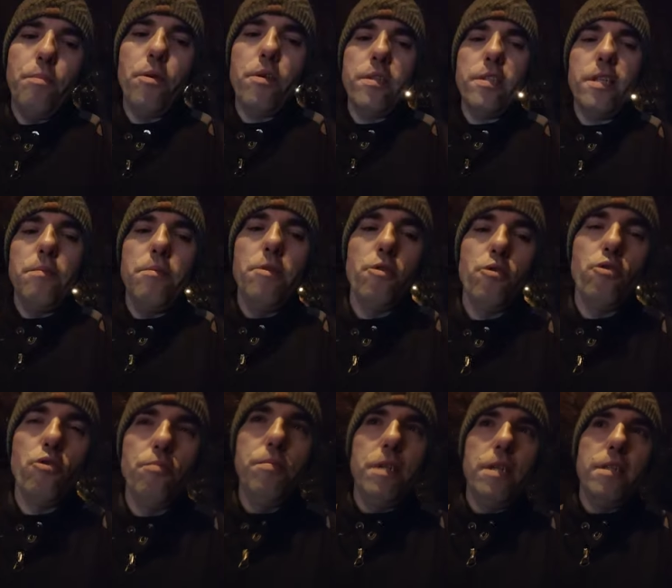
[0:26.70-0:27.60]
polskim
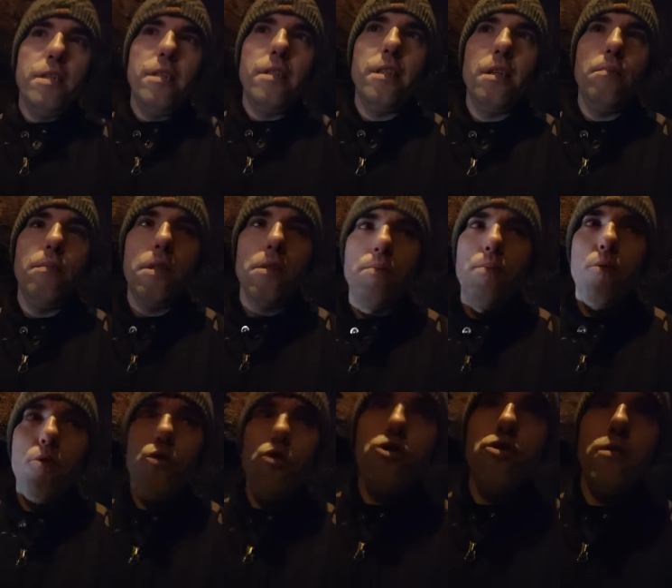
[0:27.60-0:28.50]
YouTubie, ten temat
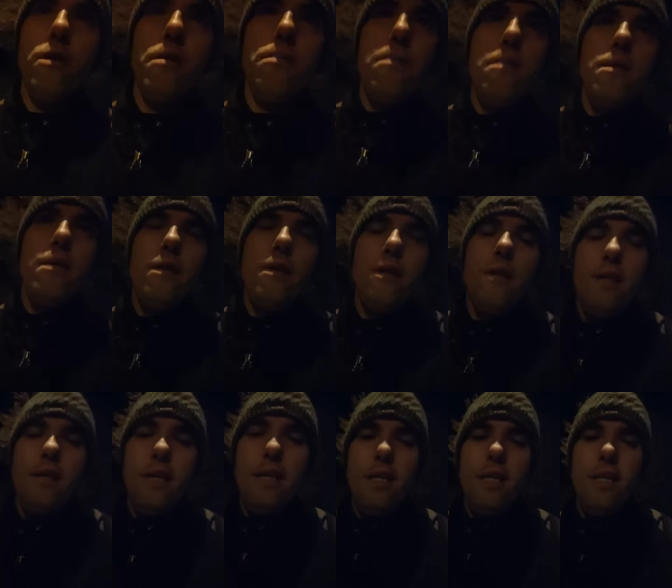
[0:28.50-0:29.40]
poruszyłem
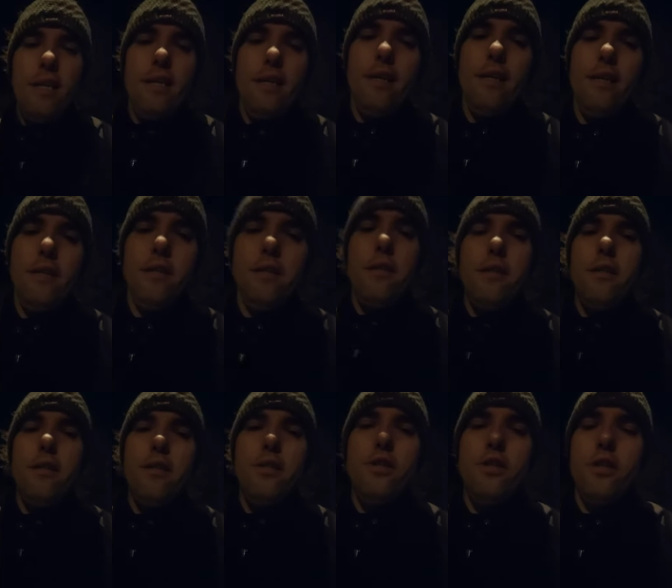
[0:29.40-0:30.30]
ja
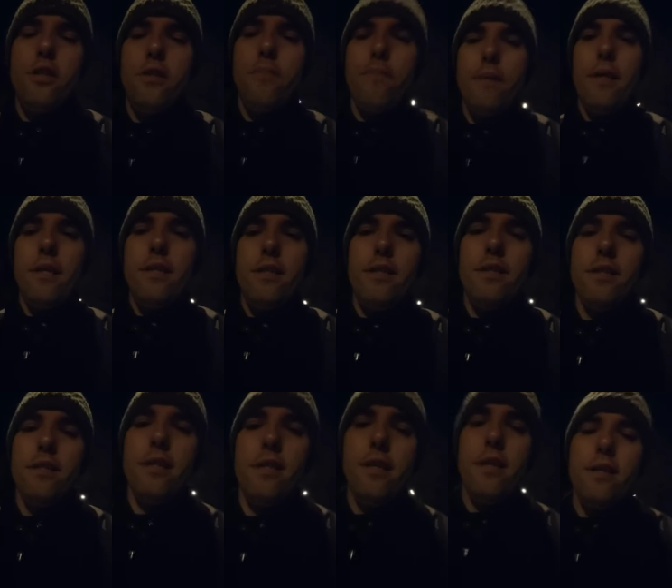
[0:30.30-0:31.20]
i jeszcze
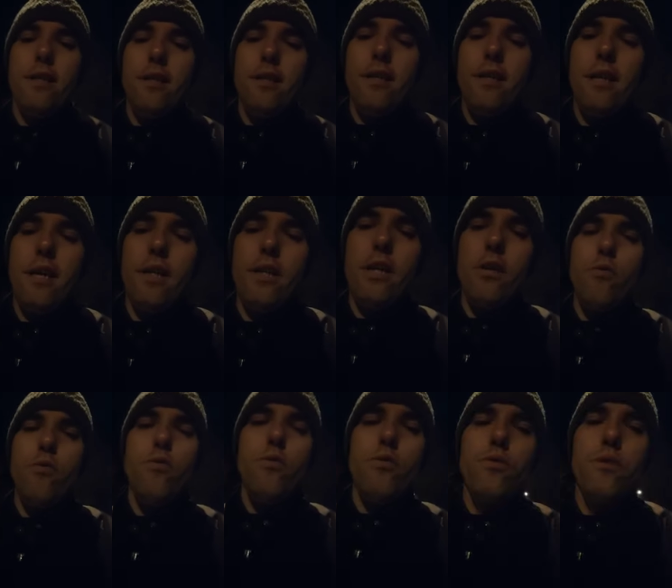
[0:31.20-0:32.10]
pan z
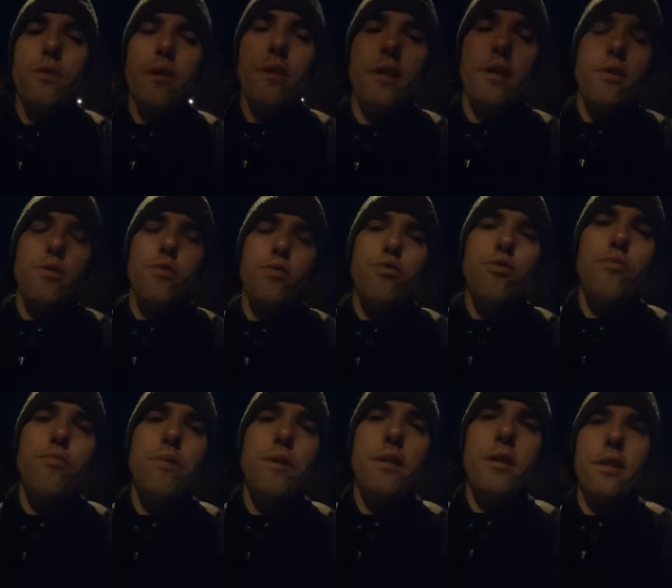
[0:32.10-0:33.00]
kanału na
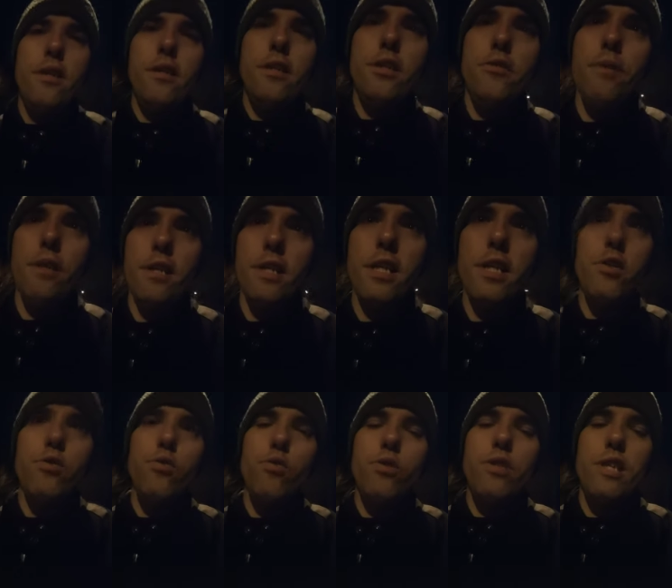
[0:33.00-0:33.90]
YouTubie Świat
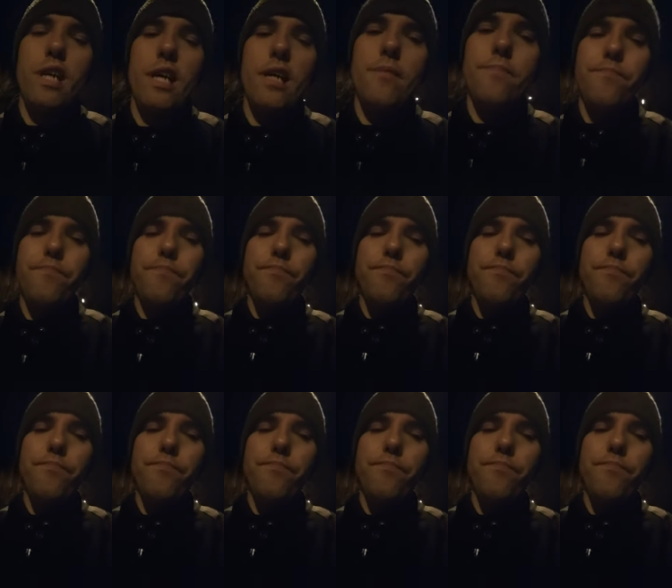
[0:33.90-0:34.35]
Linuxa.